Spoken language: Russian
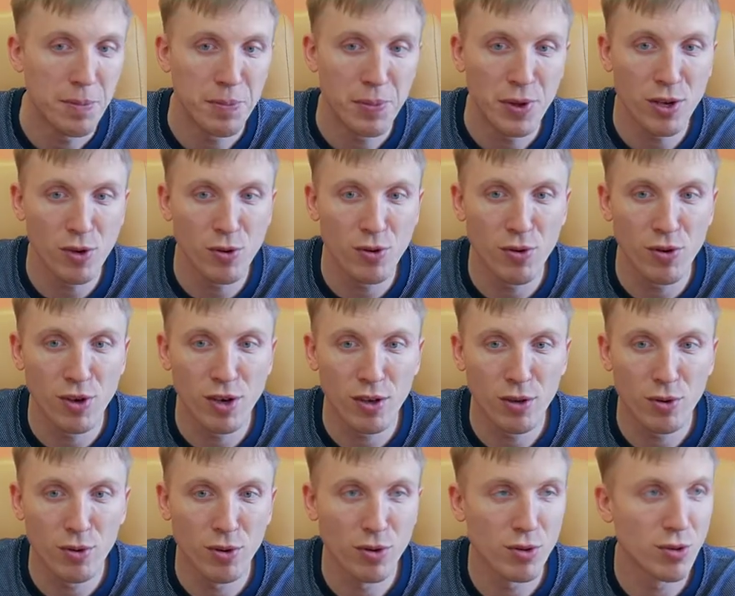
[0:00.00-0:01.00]
пеню
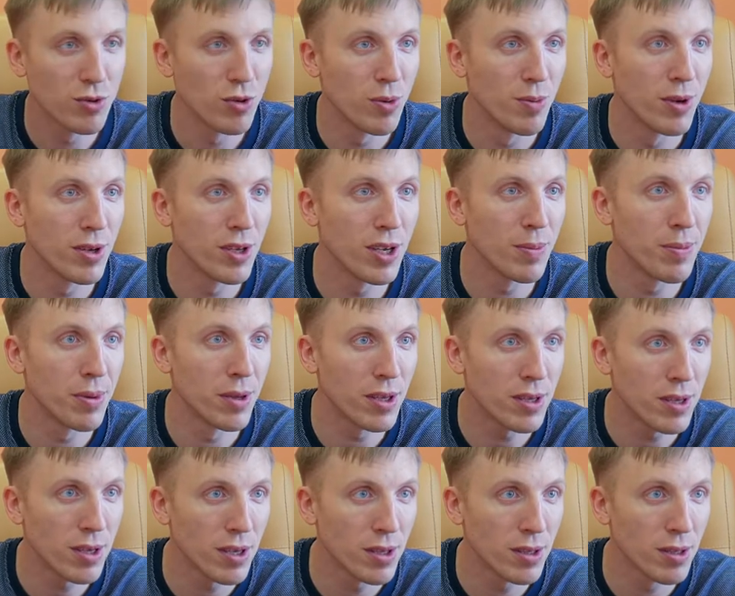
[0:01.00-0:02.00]
никто особо не
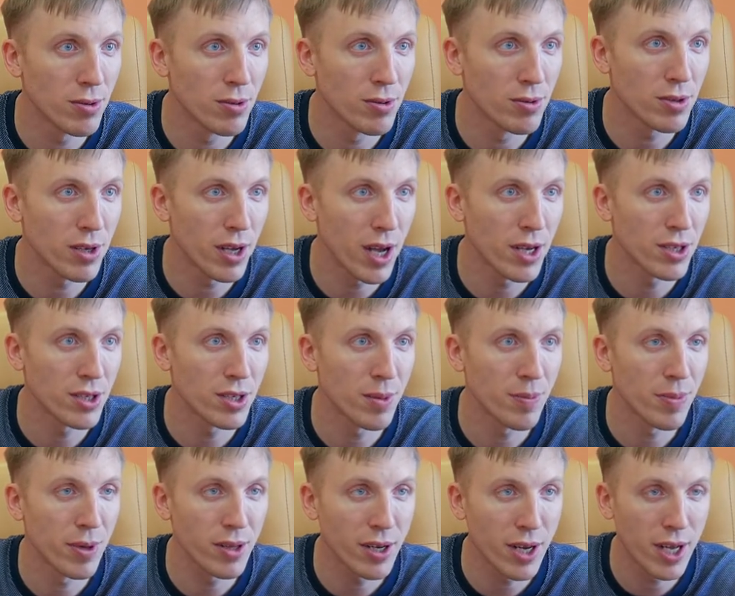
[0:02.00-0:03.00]
платил, то есть каждый
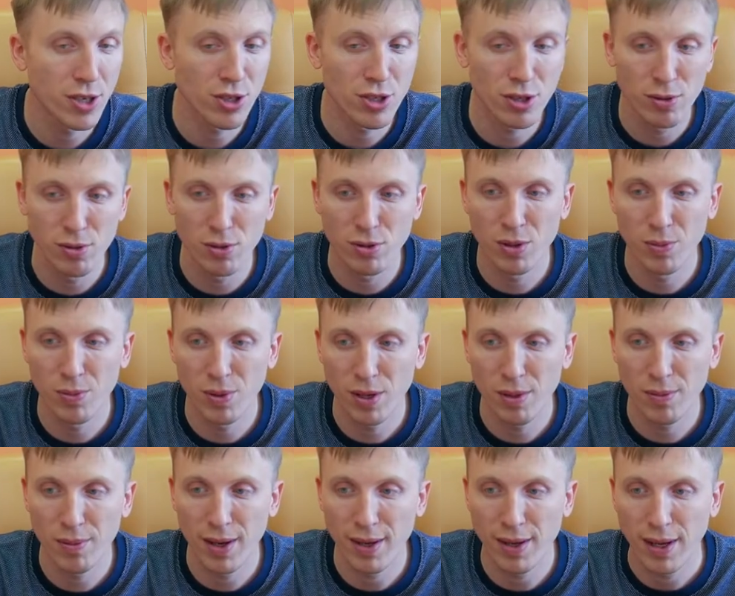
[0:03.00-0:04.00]
подрядчик должен
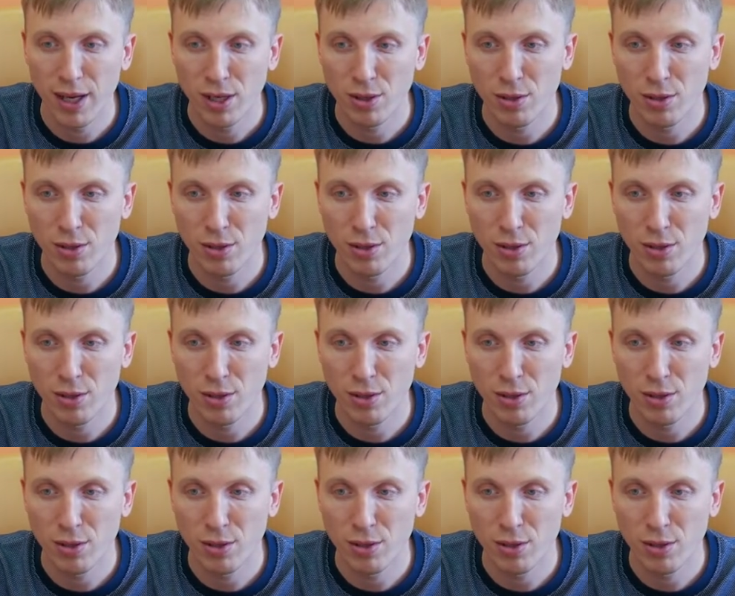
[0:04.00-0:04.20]
понимать,